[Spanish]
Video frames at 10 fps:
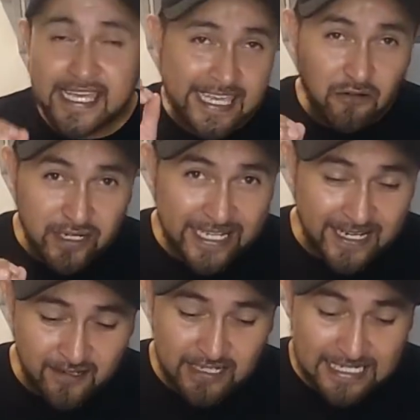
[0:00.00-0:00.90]
y
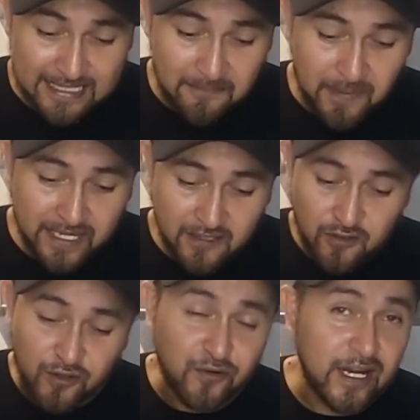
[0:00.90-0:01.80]
agujerar la tapa
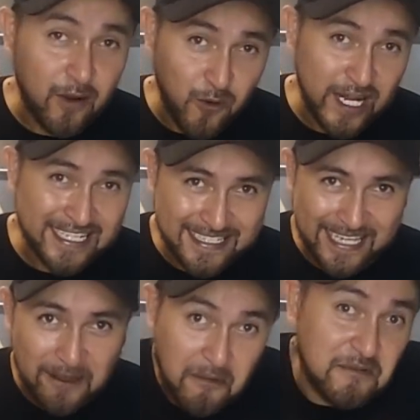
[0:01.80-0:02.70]
con una aguja. Así
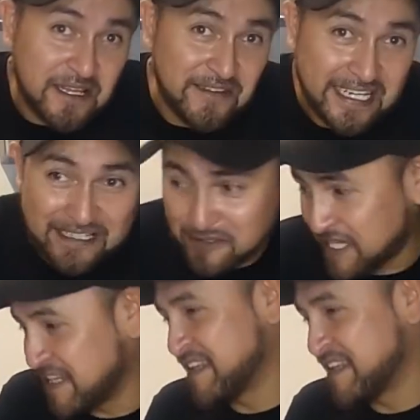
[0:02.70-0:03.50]
que vamos a ver qué onda.